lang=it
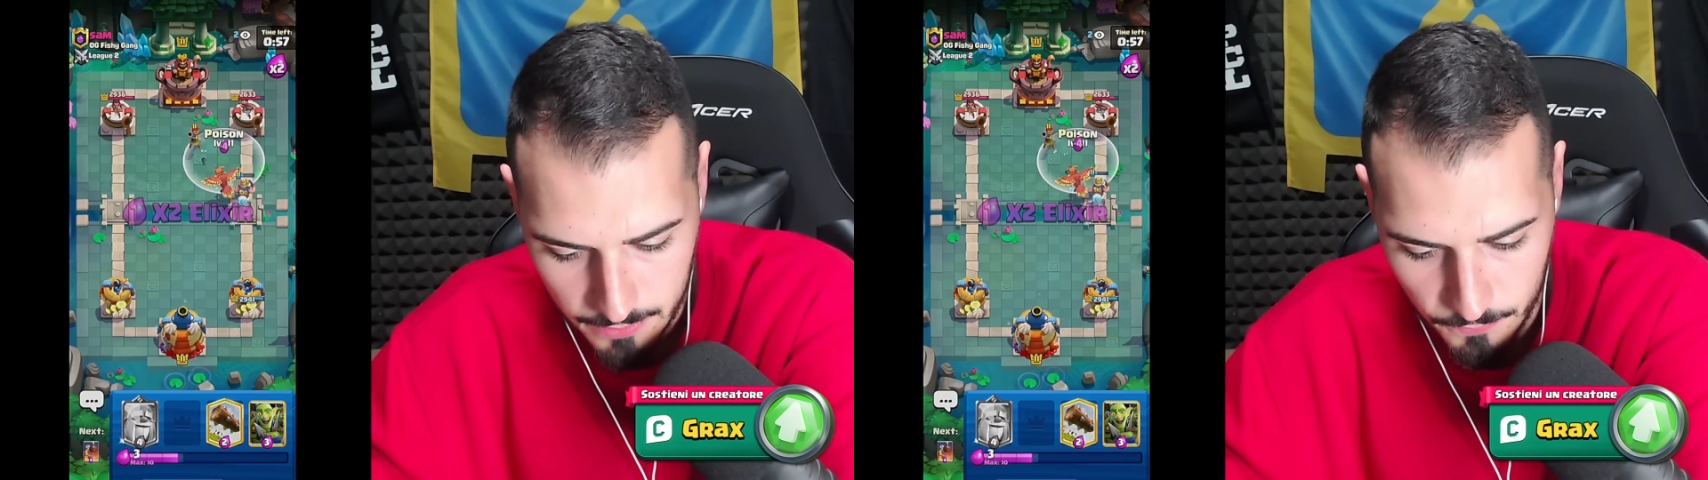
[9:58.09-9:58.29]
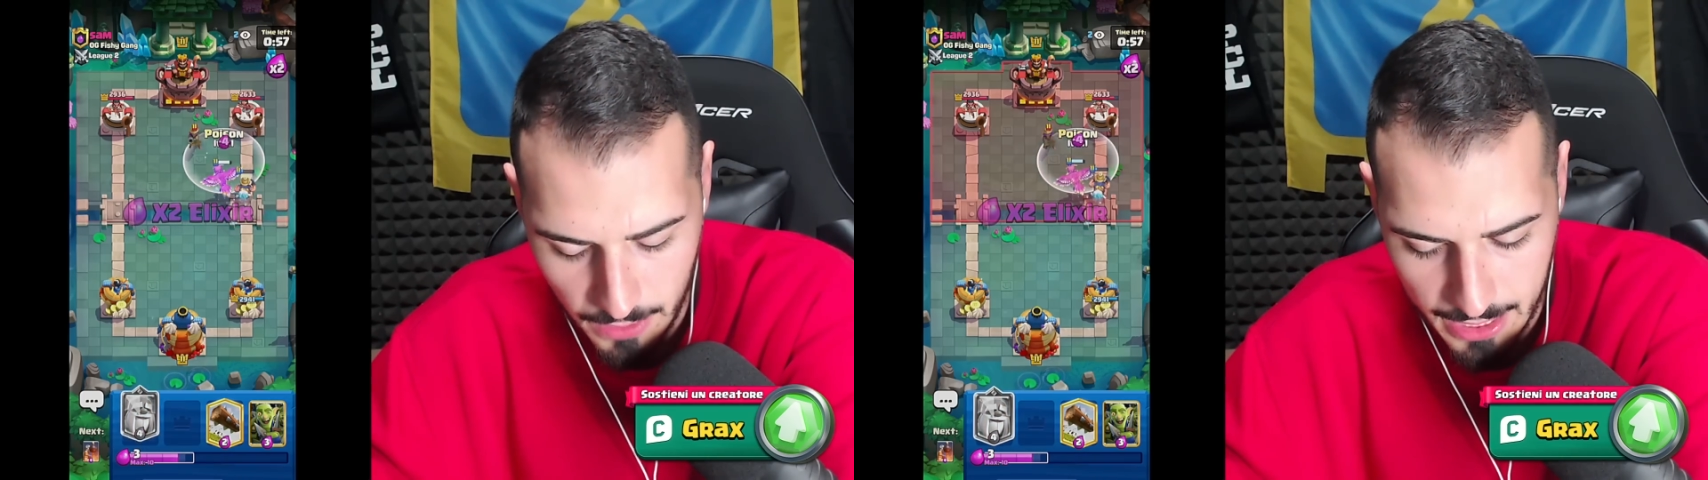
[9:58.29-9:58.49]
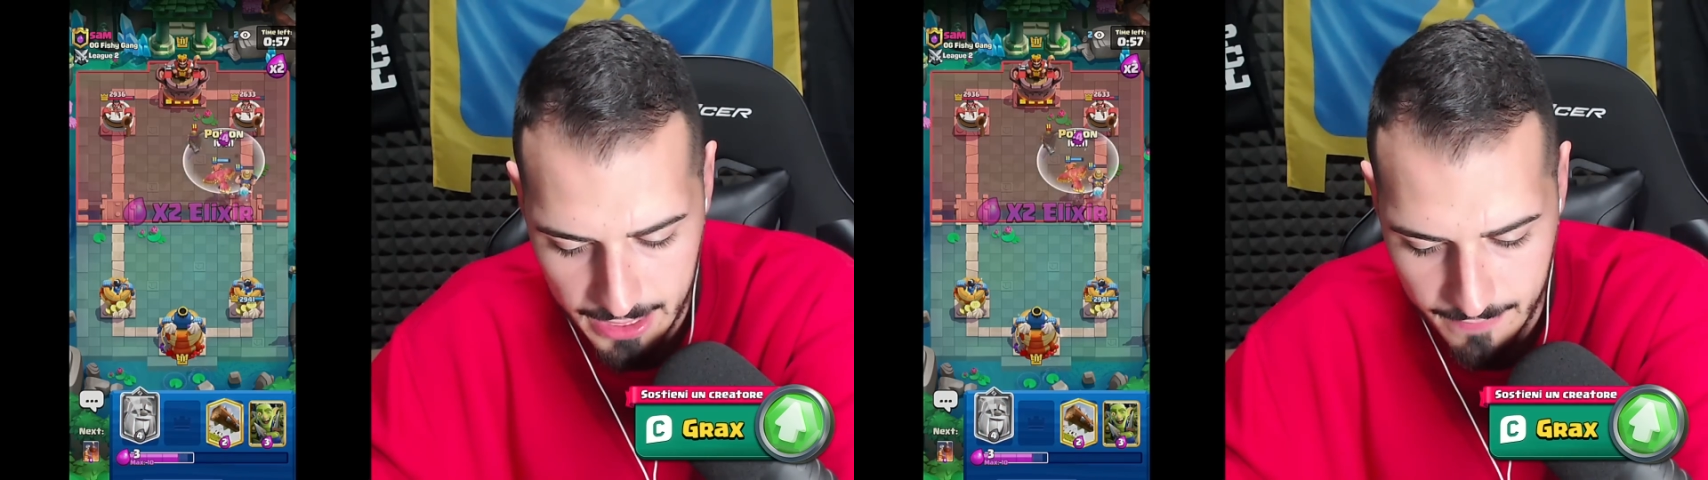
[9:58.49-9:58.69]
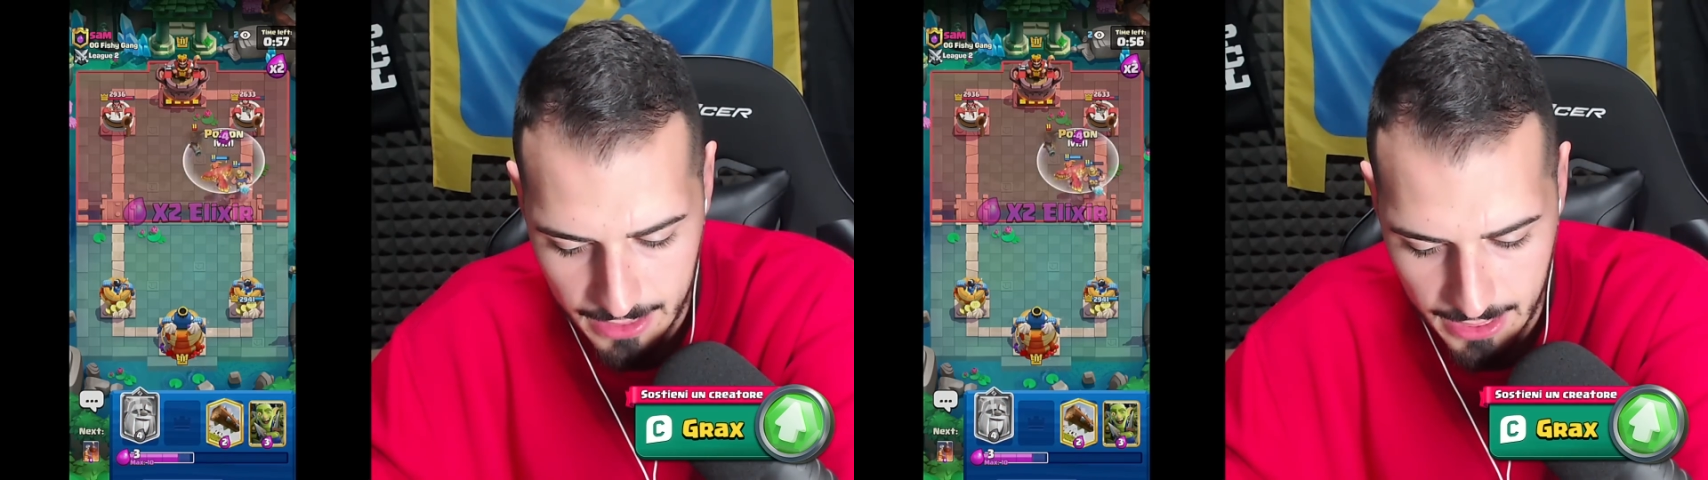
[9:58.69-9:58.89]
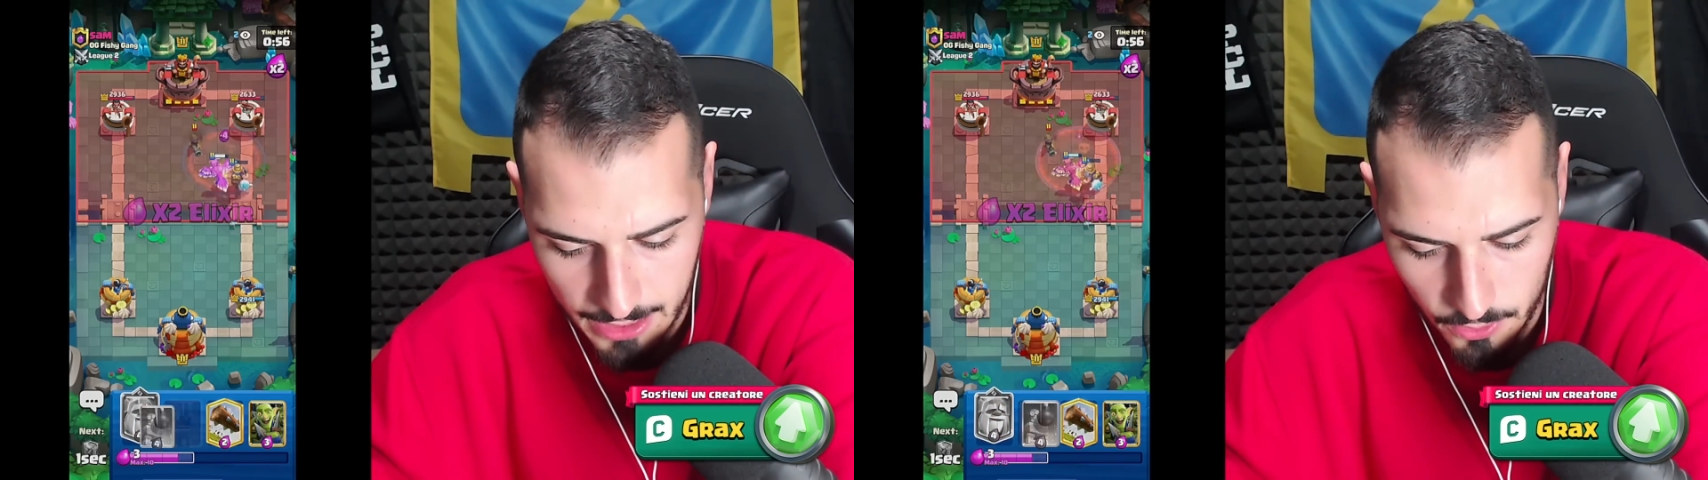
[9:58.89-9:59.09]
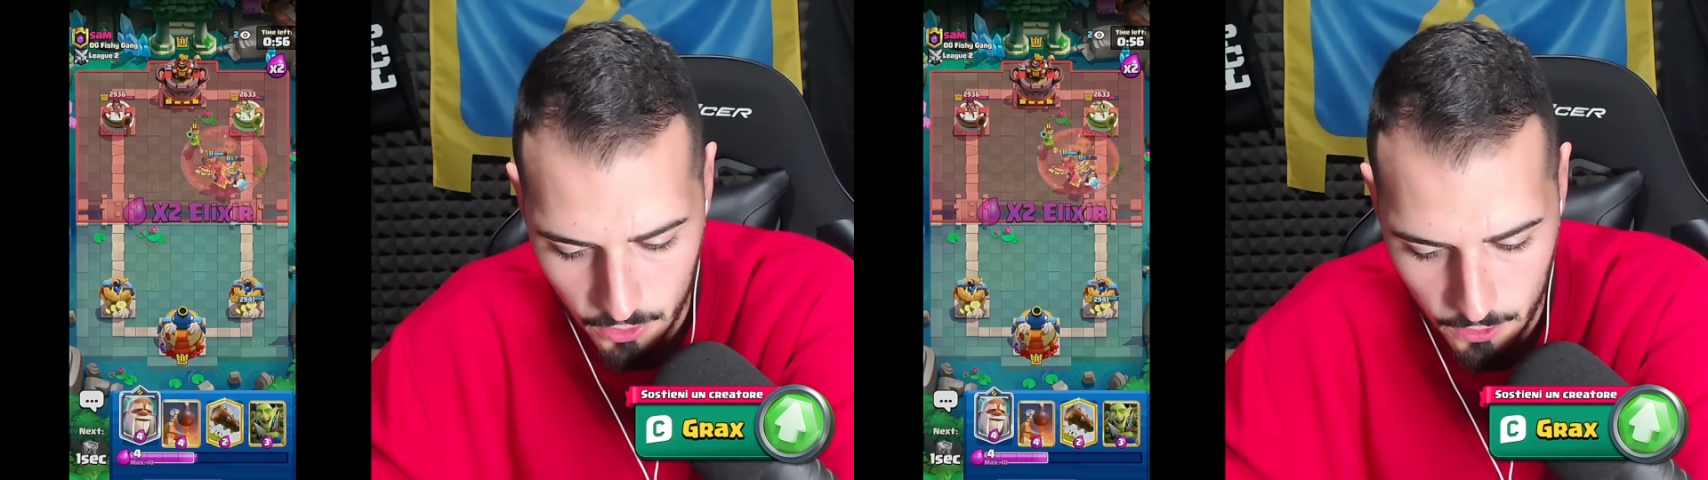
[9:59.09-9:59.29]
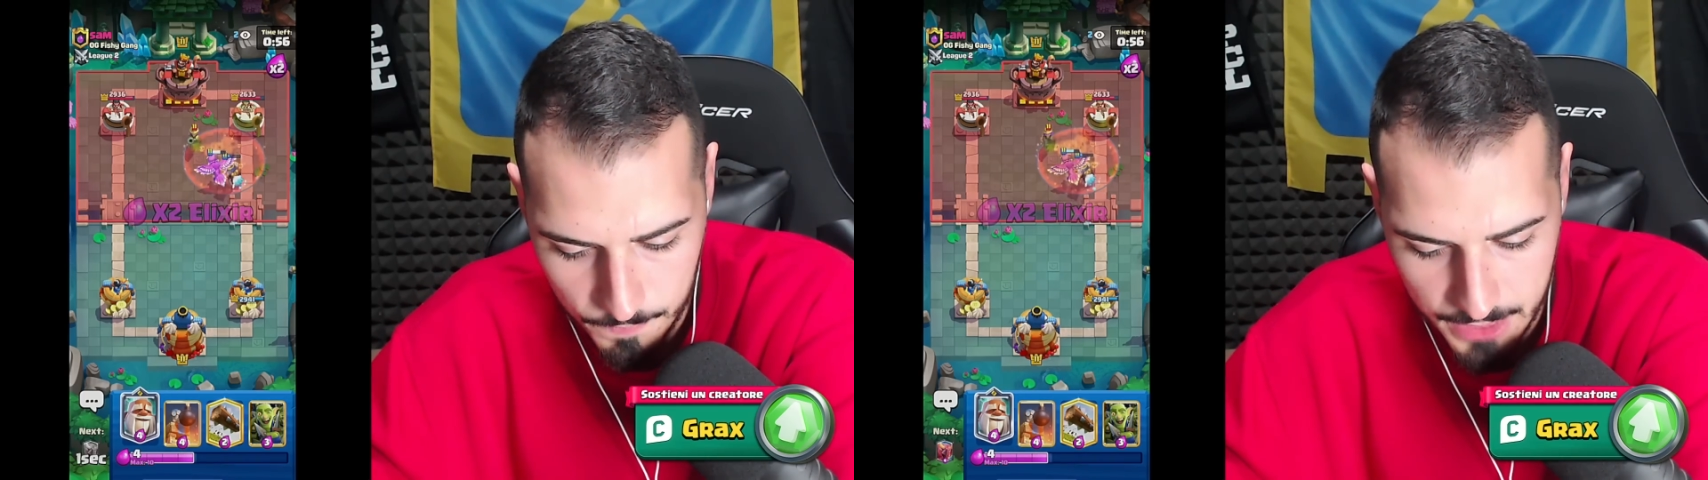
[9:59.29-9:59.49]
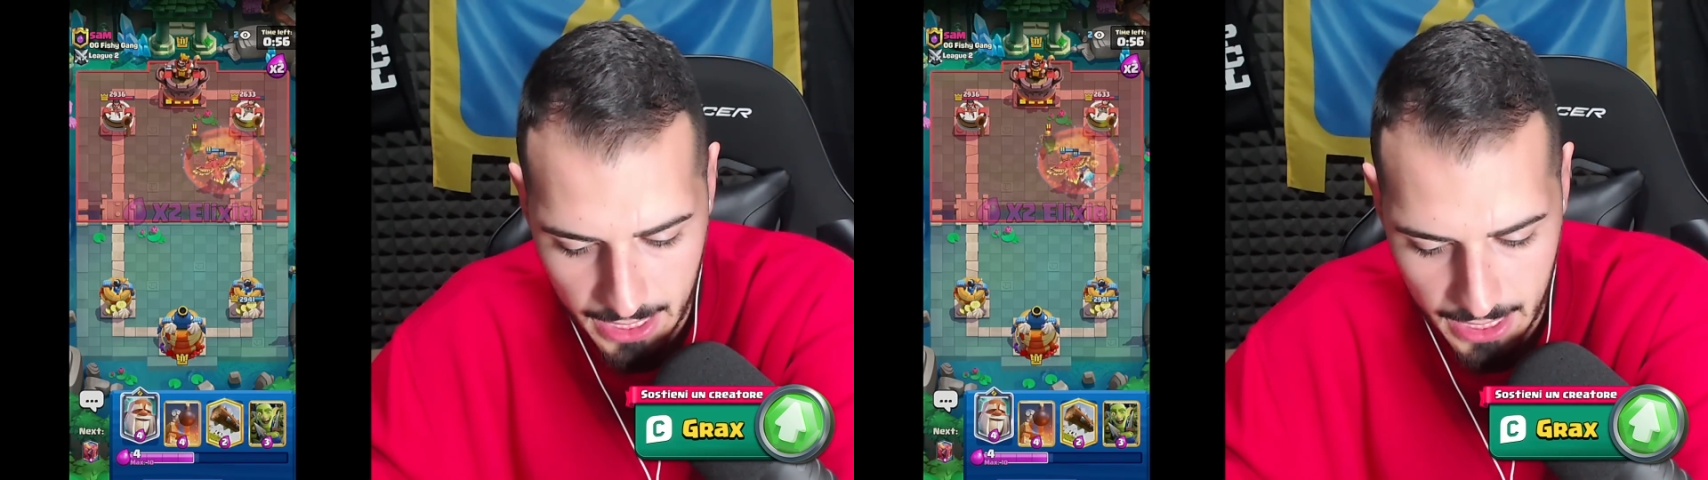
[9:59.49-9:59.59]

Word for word: Va di veleno.